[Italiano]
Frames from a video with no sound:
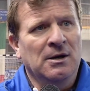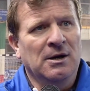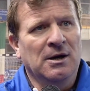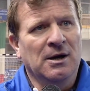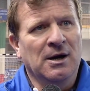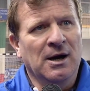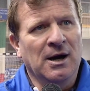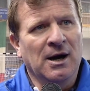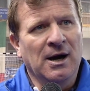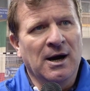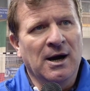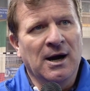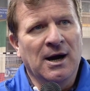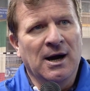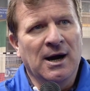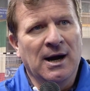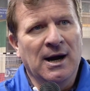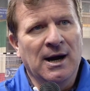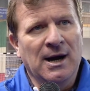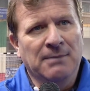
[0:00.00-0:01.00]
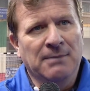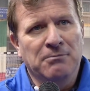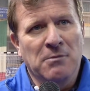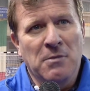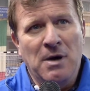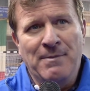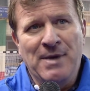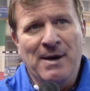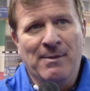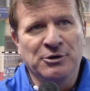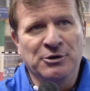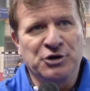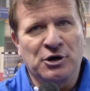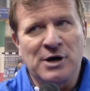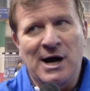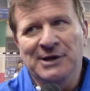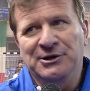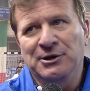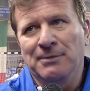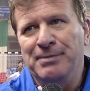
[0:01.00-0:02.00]
Uh, abbiamo
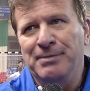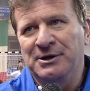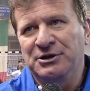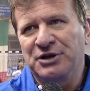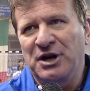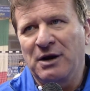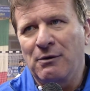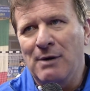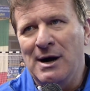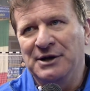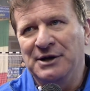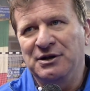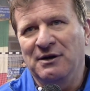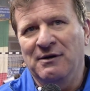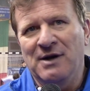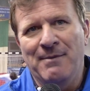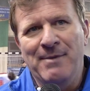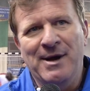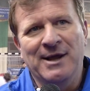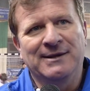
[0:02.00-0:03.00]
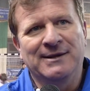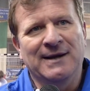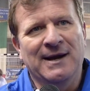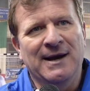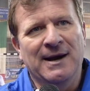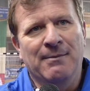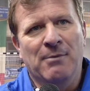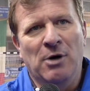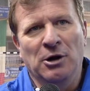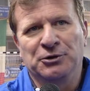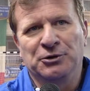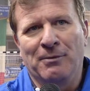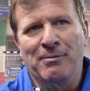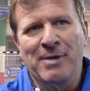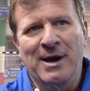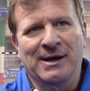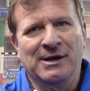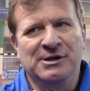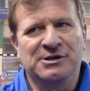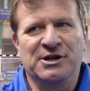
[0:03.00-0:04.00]
giocato per tre quarti veramente molto
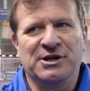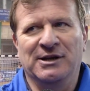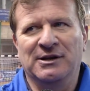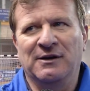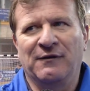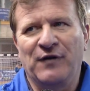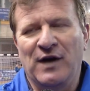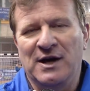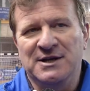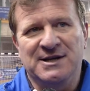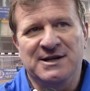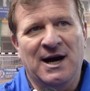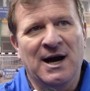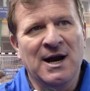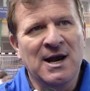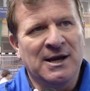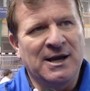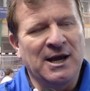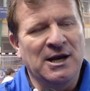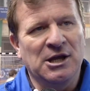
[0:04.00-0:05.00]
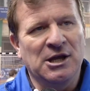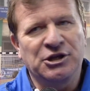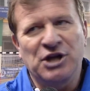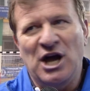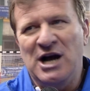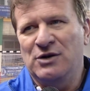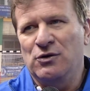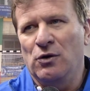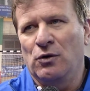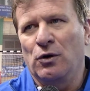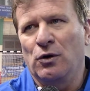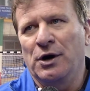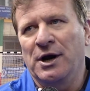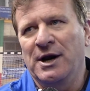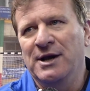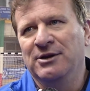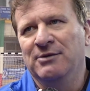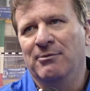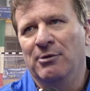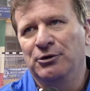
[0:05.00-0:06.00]
bene sia in difesa che in attacco,
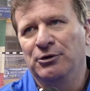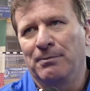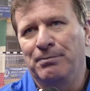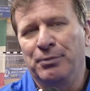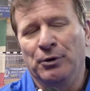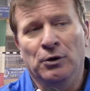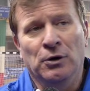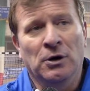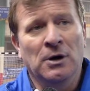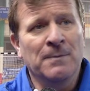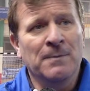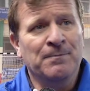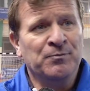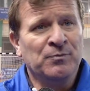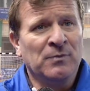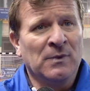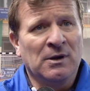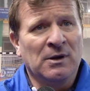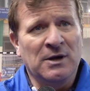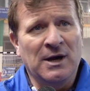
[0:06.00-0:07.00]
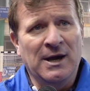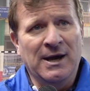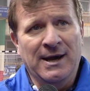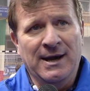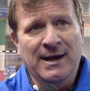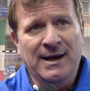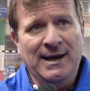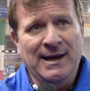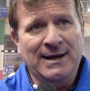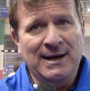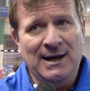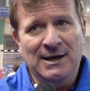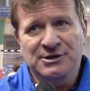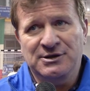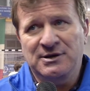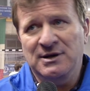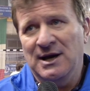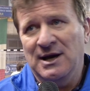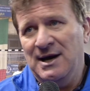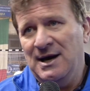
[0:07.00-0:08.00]
correndo molto più che, che la,
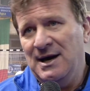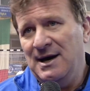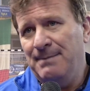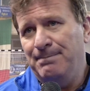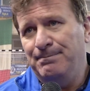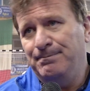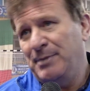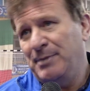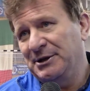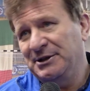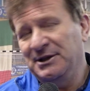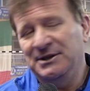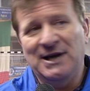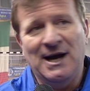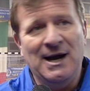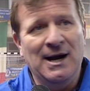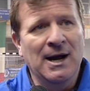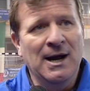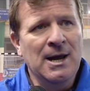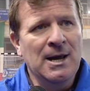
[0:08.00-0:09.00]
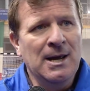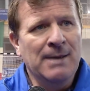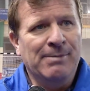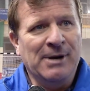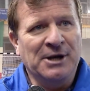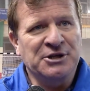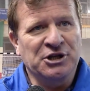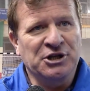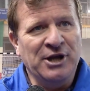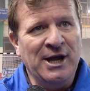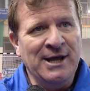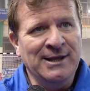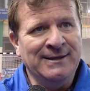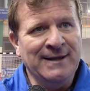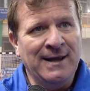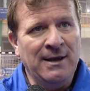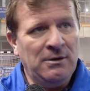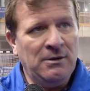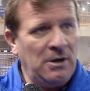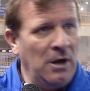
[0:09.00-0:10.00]
la, partita precedente